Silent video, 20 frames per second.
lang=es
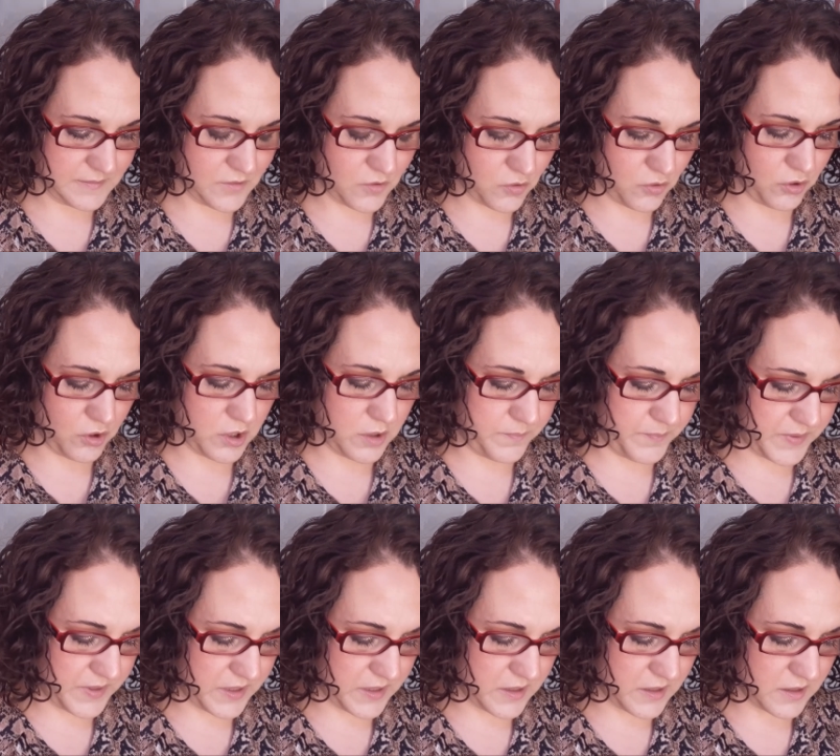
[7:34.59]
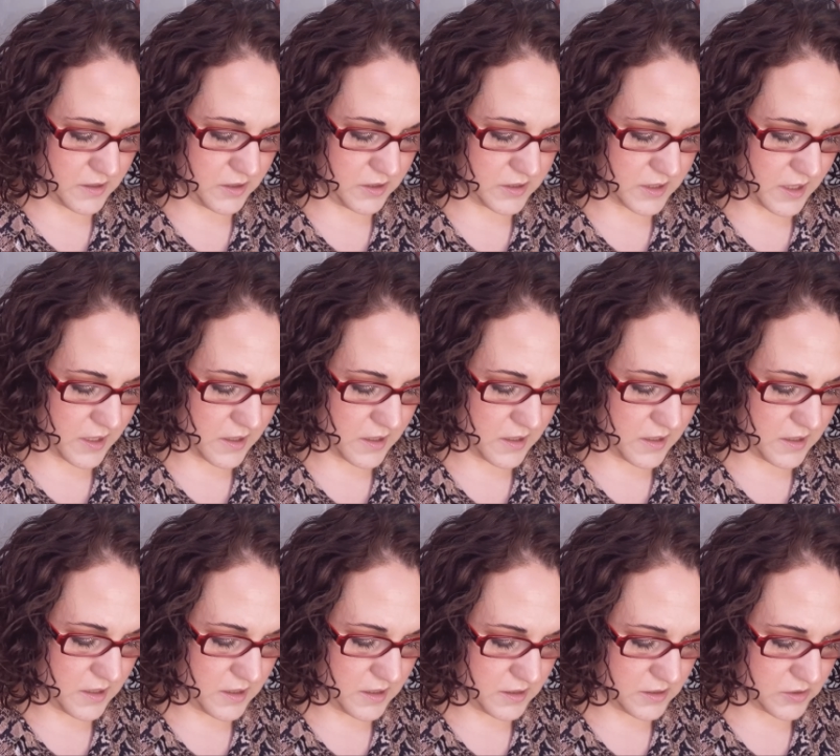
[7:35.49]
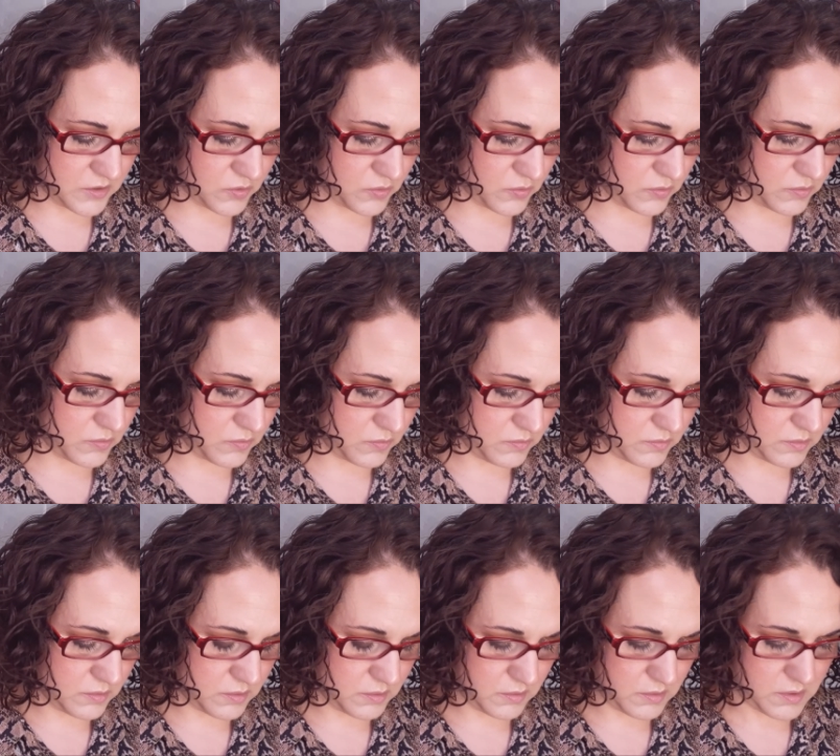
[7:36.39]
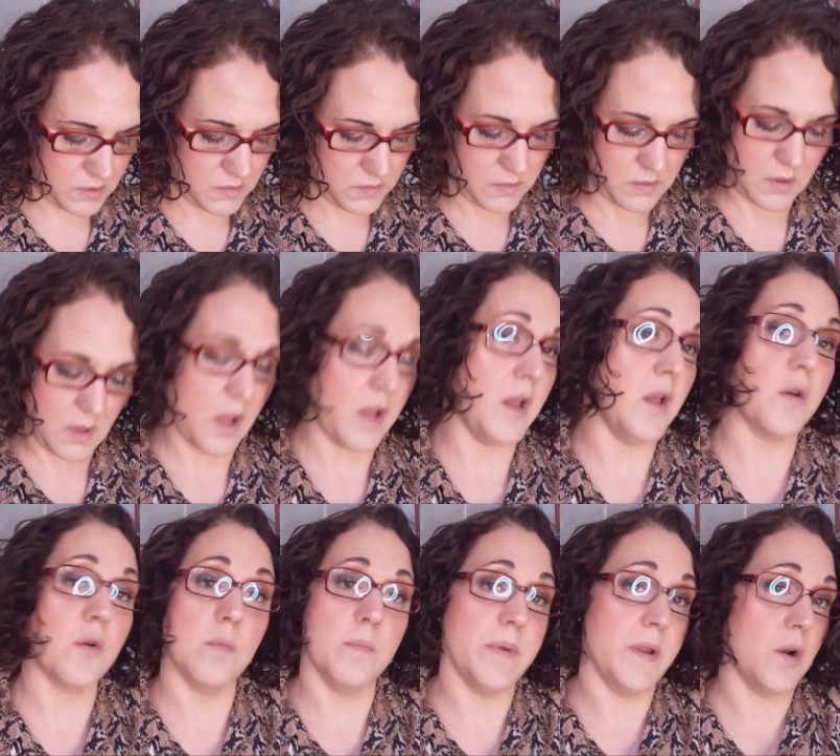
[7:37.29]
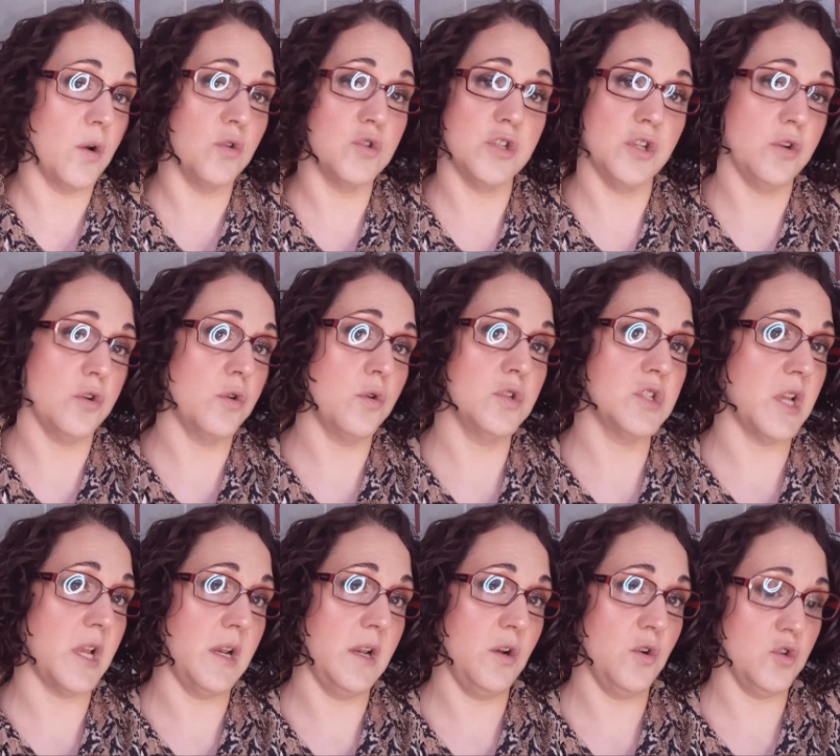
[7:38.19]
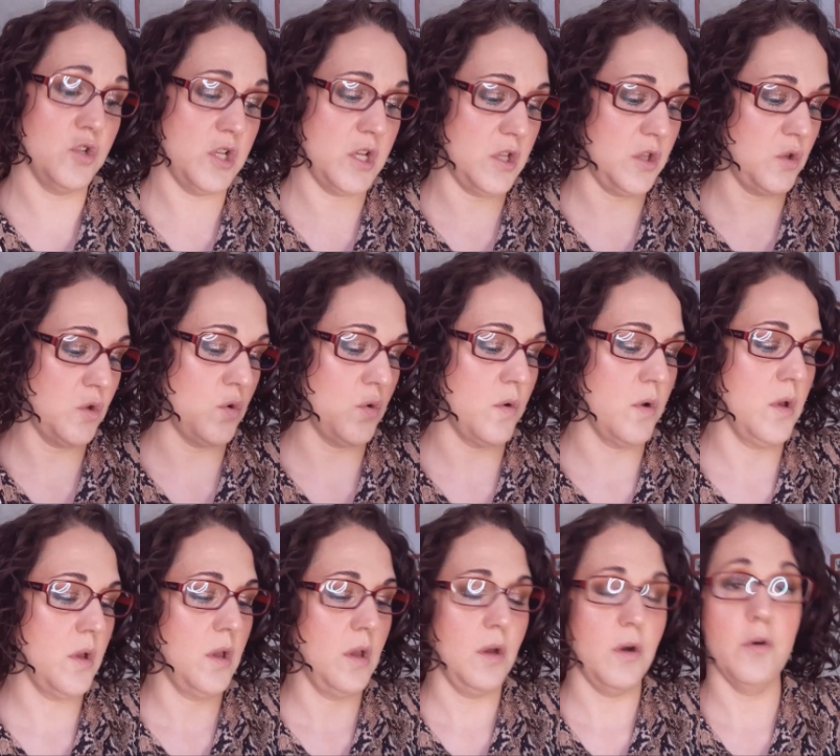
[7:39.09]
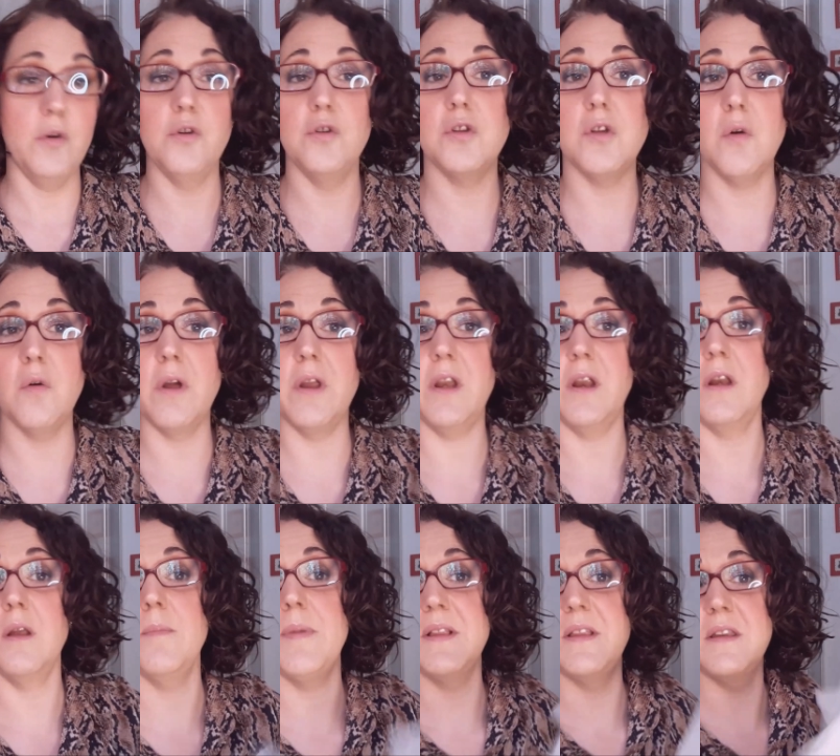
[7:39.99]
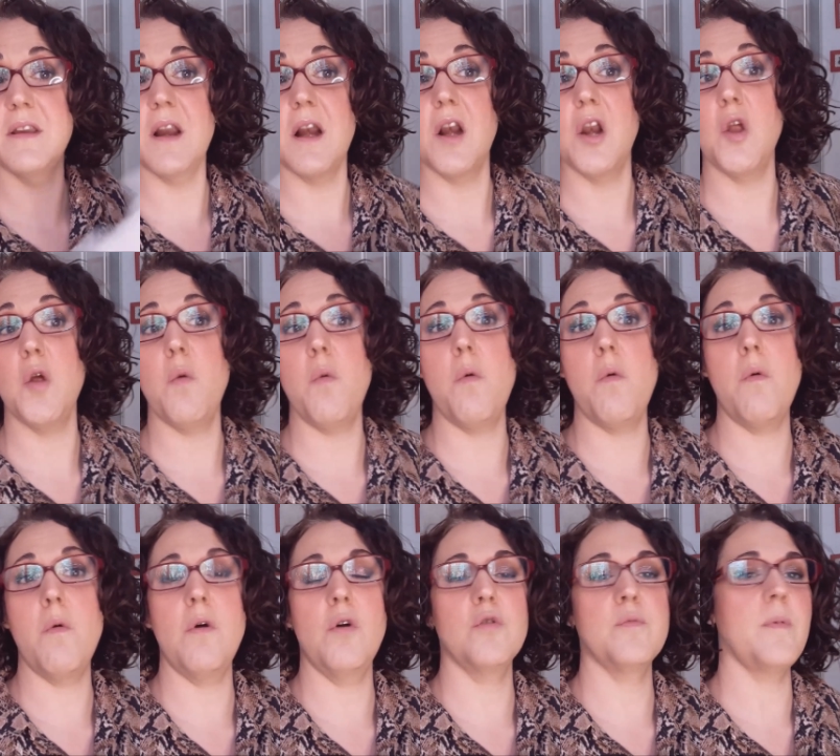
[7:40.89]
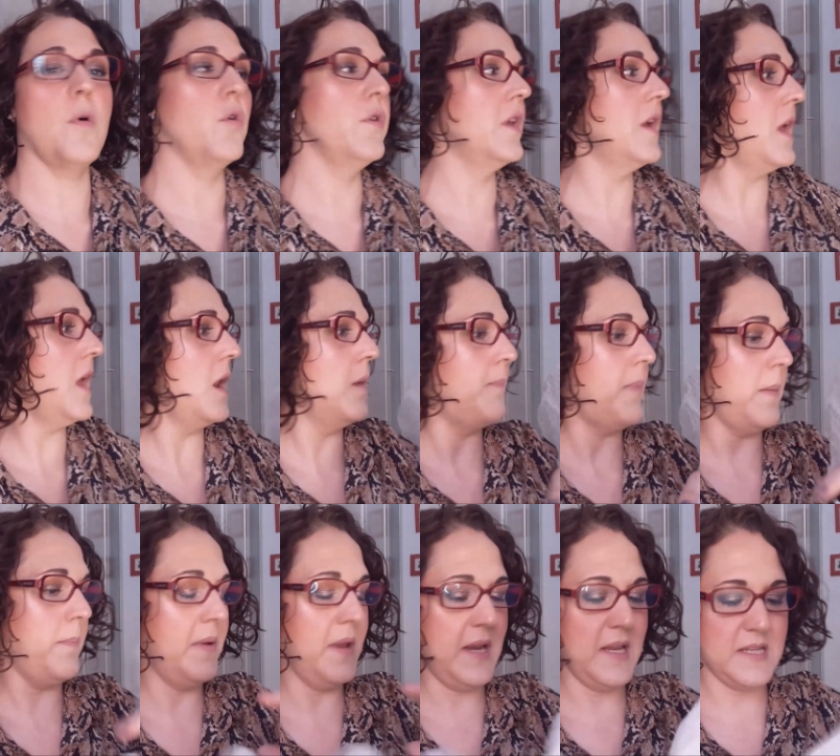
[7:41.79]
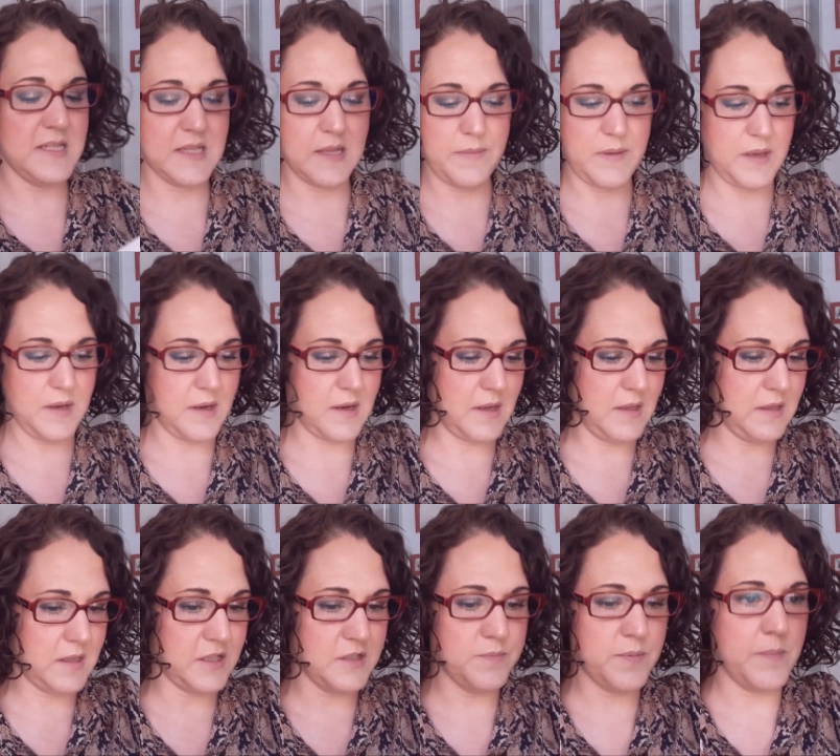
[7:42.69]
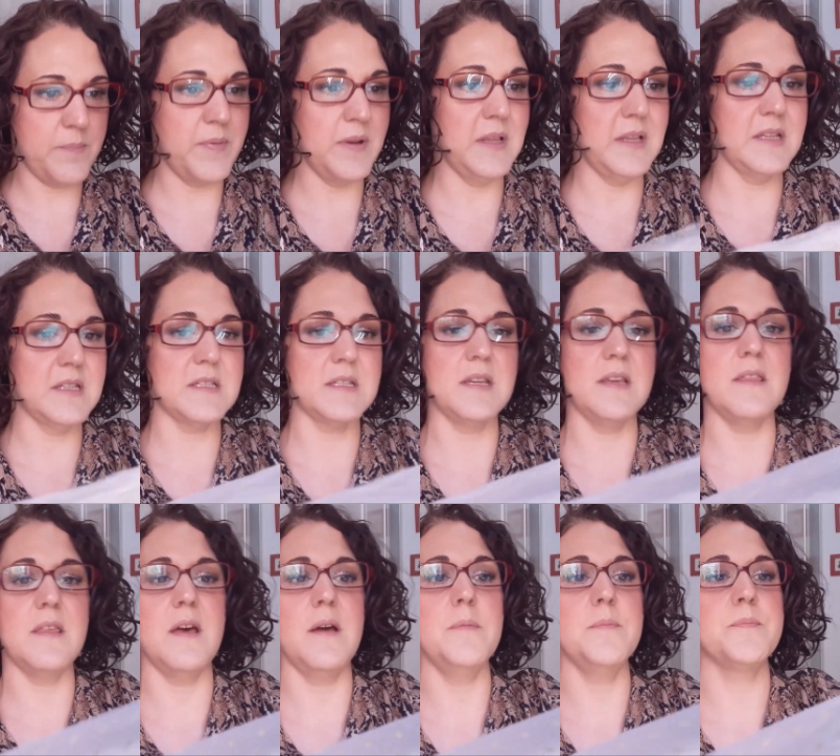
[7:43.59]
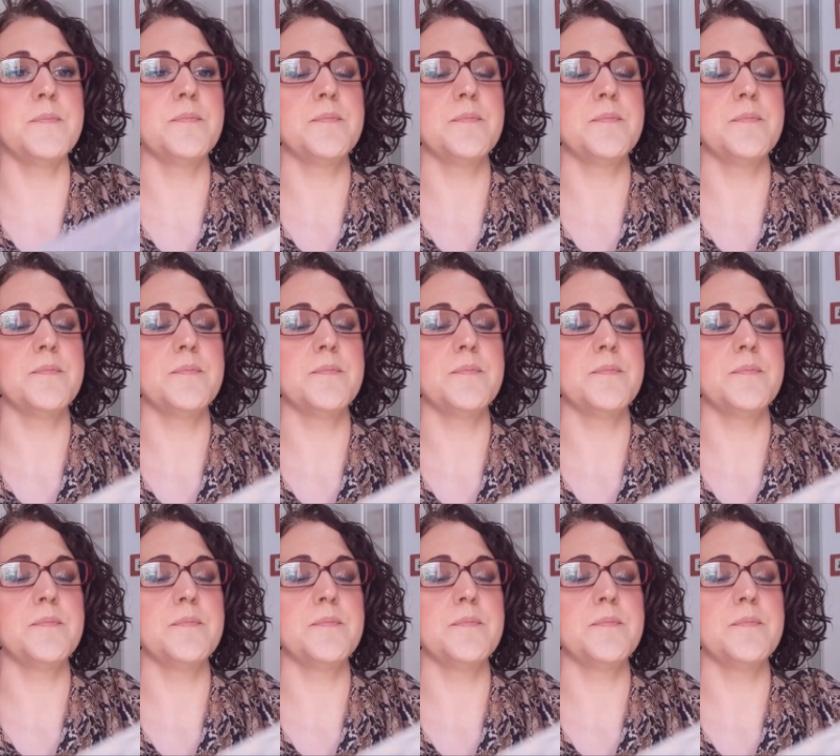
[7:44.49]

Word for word: Ay, qué pena quitarle esto, ¿no? Hay que romperlo, si no, no sale, lo siento. Hoy no tengo Irene para tirarle... Uh, oye, el papel este me encanta, es papel de seda.